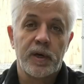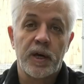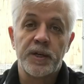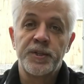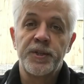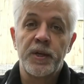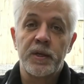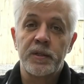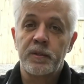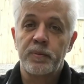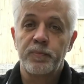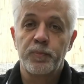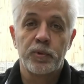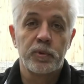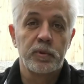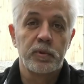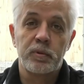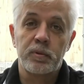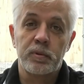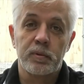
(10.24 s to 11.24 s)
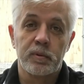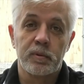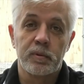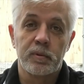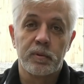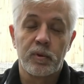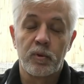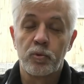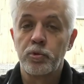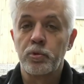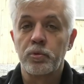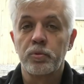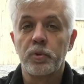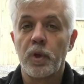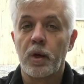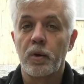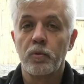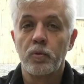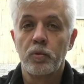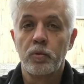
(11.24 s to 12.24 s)
косят под э, русскую
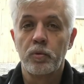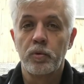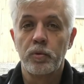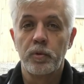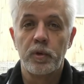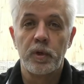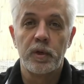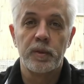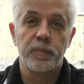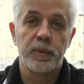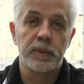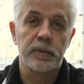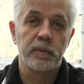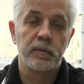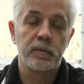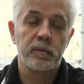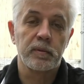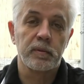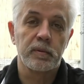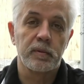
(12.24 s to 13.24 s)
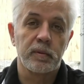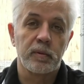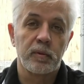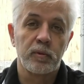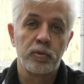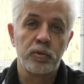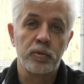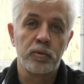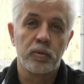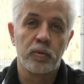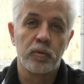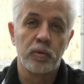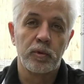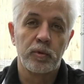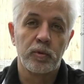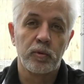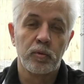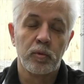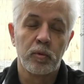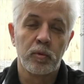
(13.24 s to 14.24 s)
науку или под э, русскую
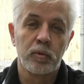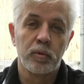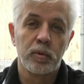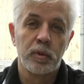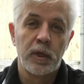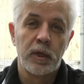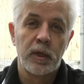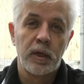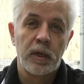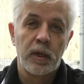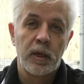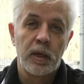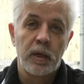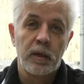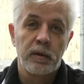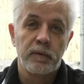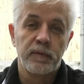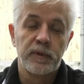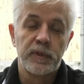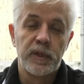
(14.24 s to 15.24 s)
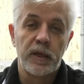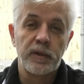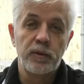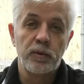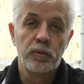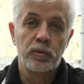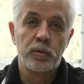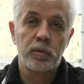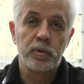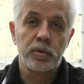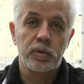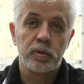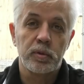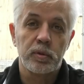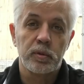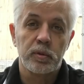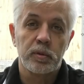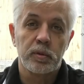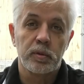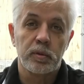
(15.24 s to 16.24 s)
культуру, выдают
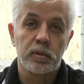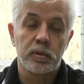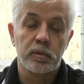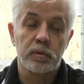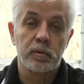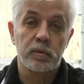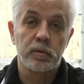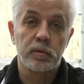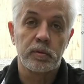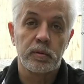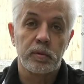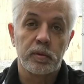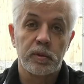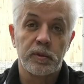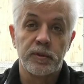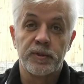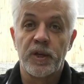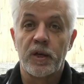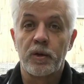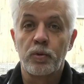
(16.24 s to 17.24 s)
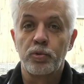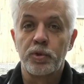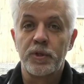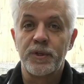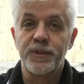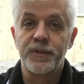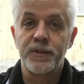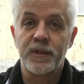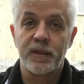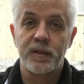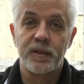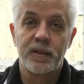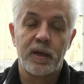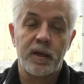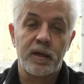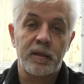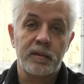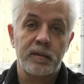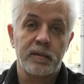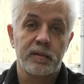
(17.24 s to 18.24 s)
за русский
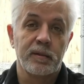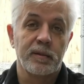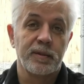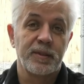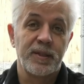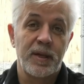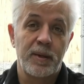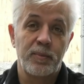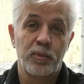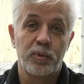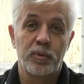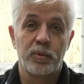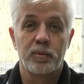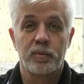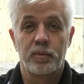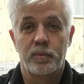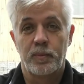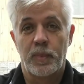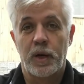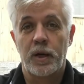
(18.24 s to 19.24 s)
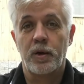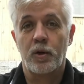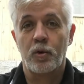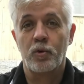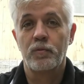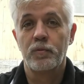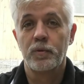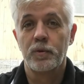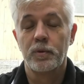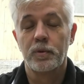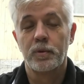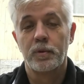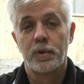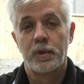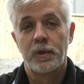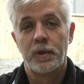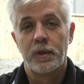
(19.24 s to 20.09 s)
стандарт самую махровую